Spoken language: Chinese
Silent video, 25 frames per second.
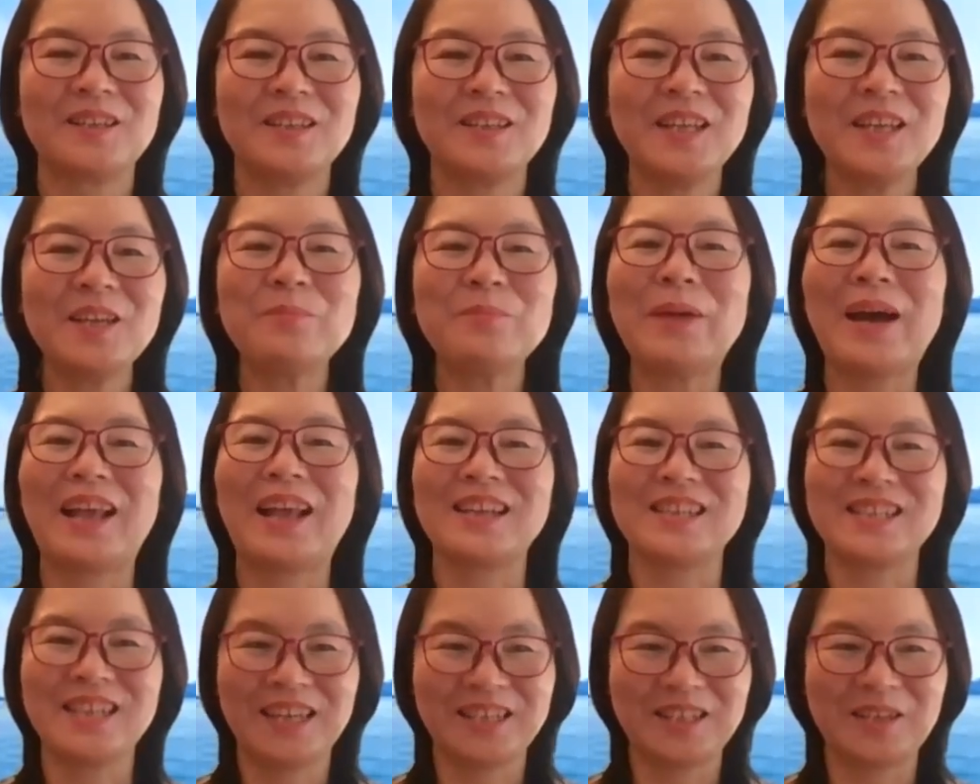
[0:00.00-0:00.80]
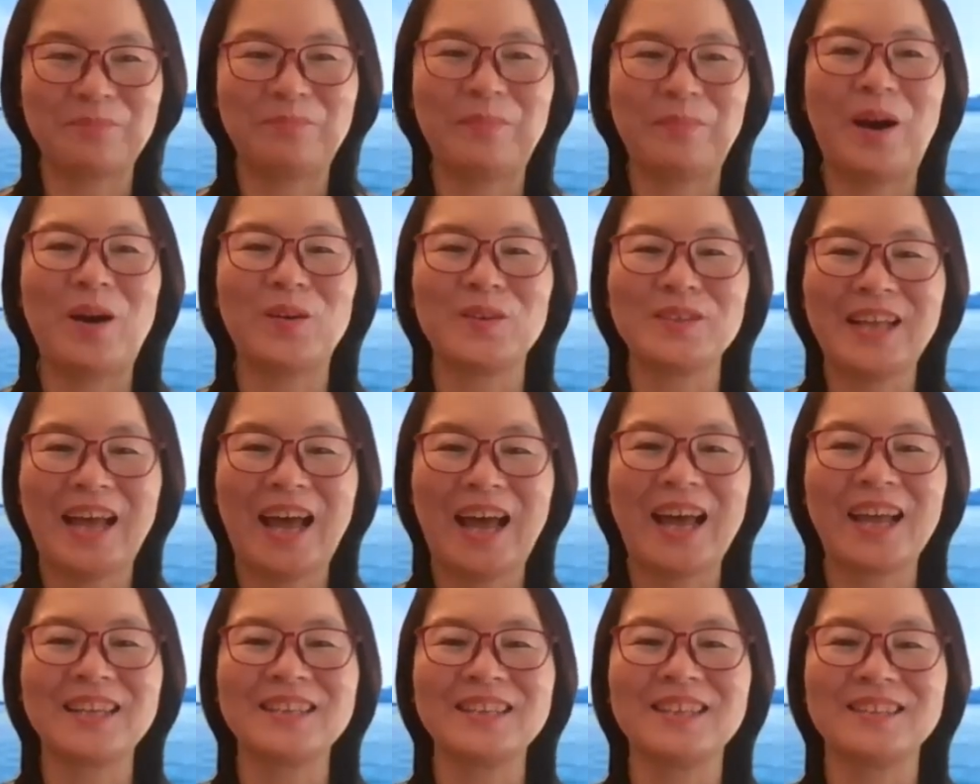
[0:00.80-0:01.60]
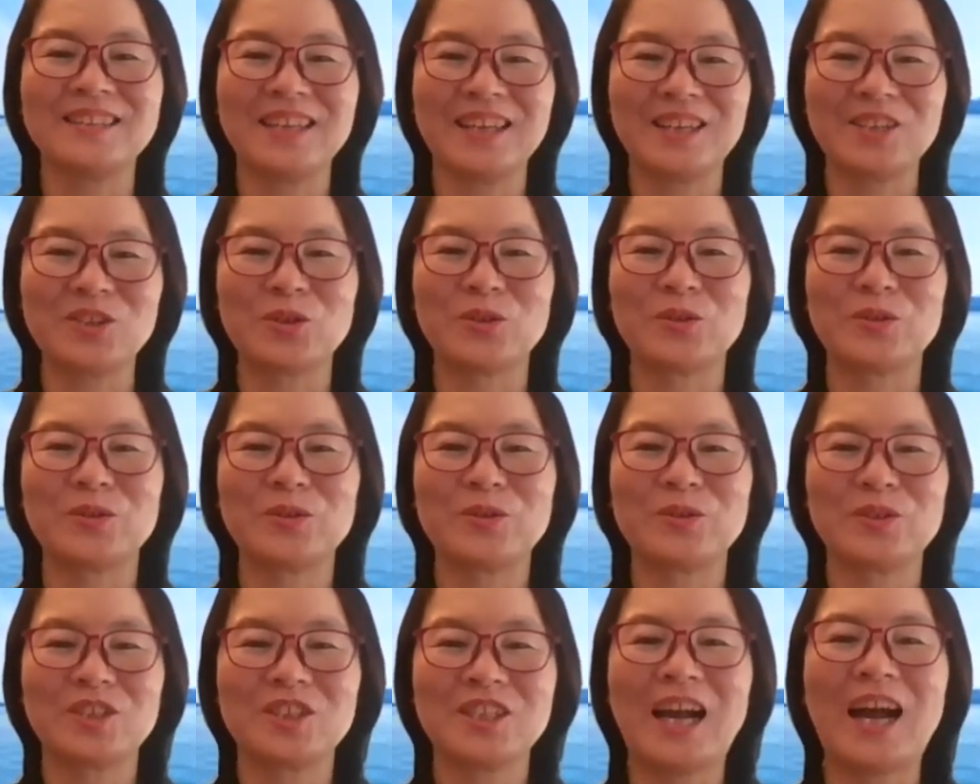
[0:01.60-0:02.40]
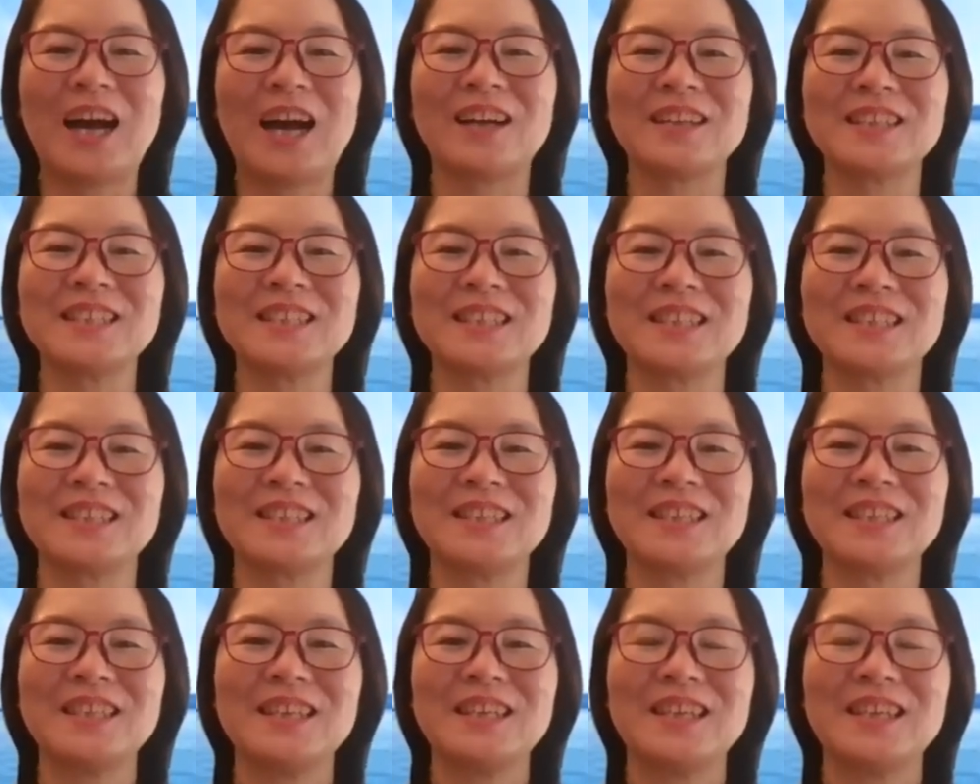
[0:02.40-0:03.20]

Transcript: 地板上的保胎的那种场景。